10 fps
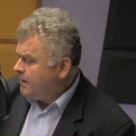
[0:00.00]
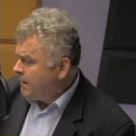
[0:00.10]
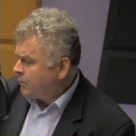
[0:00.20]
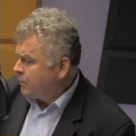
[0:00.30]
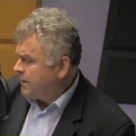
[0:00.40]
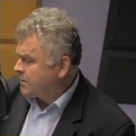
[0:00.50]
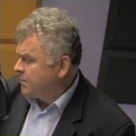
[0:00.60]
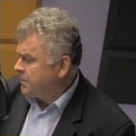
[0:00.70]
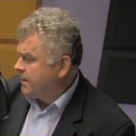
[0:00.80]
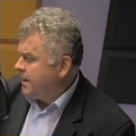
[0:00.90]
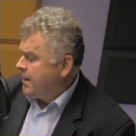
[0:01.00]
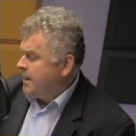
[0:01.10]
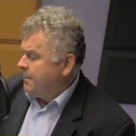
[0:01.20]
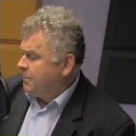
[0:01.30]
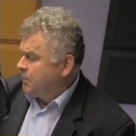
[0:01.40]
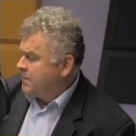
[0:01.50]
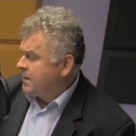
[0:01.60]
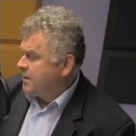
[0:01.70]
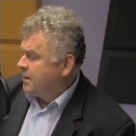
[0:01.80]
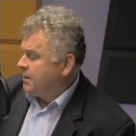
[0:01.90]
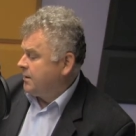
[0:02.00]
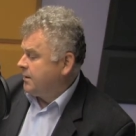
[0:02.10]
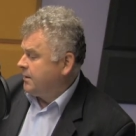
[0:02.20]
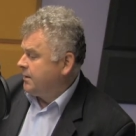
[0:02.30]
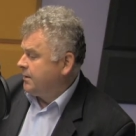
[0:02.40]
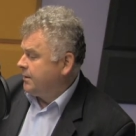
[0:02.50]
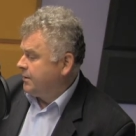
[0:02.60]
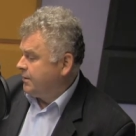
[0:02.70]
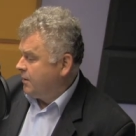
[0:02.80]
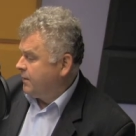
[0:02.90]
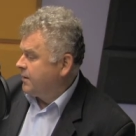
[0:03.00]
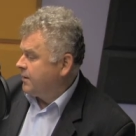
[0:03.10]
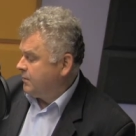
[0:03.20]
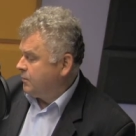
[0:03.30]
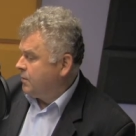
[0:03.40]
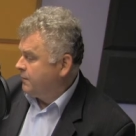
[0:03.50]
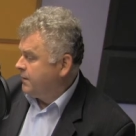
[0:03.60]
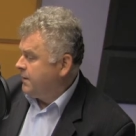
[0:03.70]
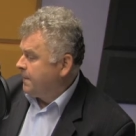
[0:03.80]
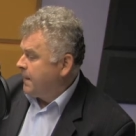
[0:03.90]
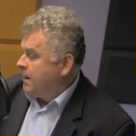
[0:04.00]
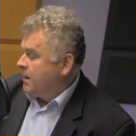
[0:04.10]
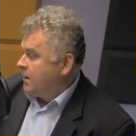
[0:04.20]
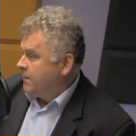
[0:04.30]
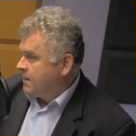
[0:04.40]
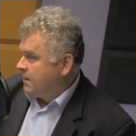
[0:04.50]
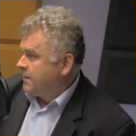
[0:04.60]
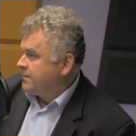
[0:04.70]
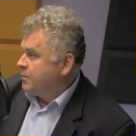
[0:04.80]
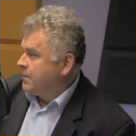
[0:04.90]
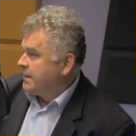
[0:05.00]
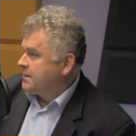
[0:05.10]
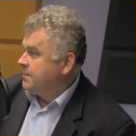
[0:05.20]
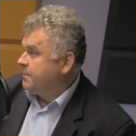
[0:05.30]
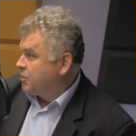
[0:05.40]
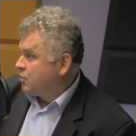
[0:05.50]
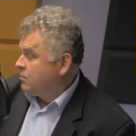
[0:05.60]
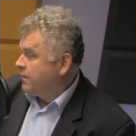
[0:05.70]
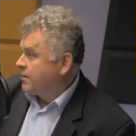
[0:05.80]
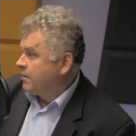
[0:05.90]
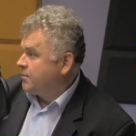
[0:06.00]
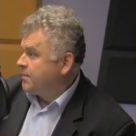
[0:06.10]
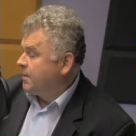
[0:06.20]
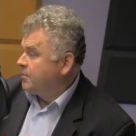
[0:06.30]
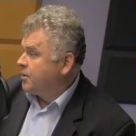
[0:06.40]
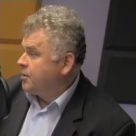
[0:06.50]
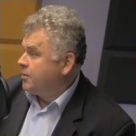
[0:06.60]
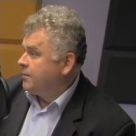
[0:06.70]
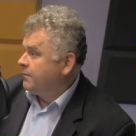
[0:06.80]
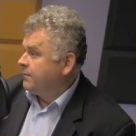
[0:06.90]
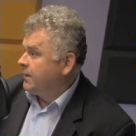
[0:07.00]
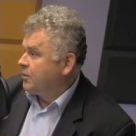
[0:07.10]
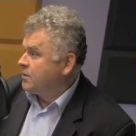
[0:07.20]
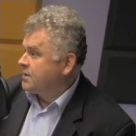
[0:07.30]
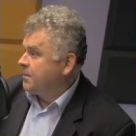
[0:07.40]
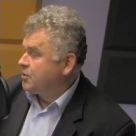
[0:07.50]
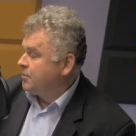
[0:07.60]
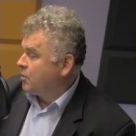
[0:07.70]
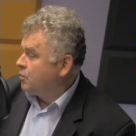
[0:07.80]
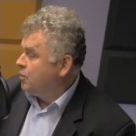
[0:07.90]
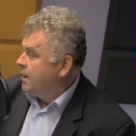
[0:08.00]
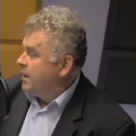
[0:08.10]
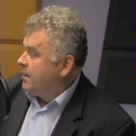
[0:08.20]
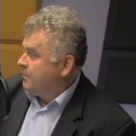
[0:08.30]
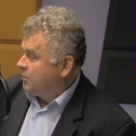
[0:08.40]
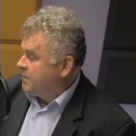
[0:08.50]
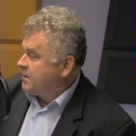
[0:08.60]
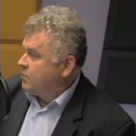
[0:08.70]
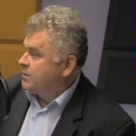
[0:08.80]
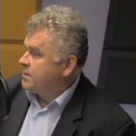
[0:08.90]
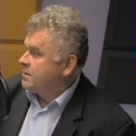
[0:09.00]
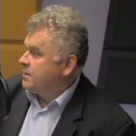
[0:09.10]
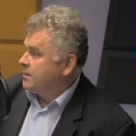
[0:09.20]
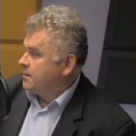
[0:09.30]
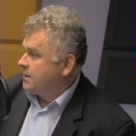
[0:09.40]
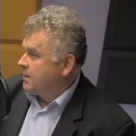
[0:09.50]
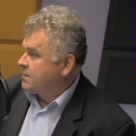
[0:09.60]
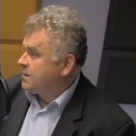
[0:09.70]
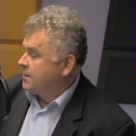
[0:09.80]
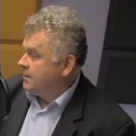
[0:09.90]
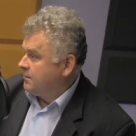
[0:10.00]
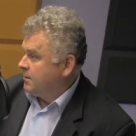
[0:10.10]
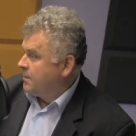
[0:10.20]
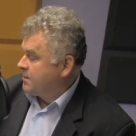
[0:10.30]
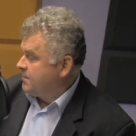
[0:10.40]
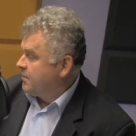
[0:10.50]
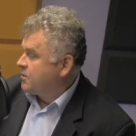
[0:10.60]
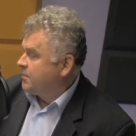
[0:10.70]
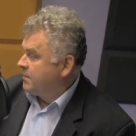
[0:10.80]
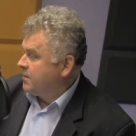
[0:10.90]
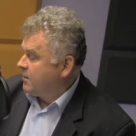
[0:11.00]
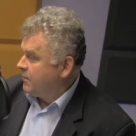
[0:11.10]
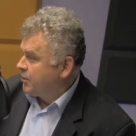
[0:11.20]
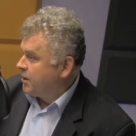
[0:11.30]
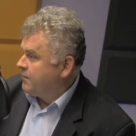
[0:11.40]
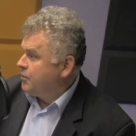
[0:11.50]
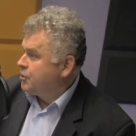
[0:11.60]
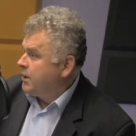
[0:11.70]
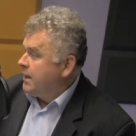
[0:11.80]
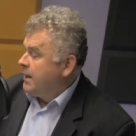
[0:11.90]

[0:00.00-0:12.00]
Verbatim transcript: na której nastąpi podpisanie nowej umowy o wzajemnej współpracy. Pierwszą umowę chciałem przypomnieć. W 2001 roku podpisał ówczesny starosta, obecny poseł pan Michał Wojtkiewicz.